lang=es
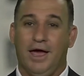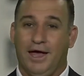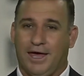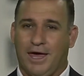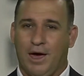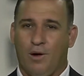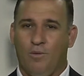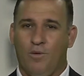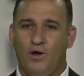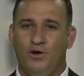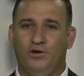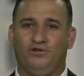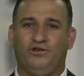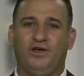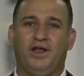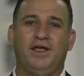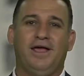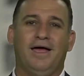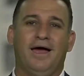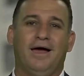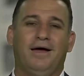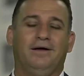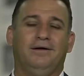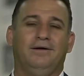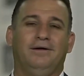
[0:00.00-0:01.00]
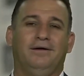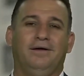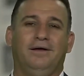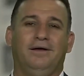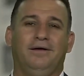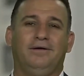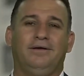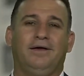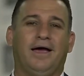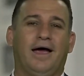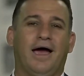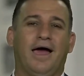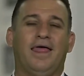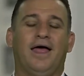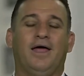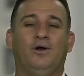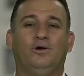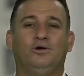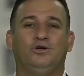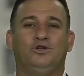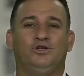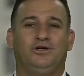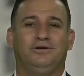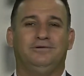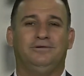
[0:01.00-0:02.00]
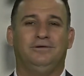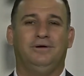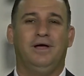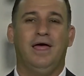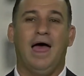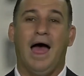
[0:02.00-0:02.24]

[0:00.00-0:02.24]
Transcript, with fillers: Qué bueno sería que cada noche,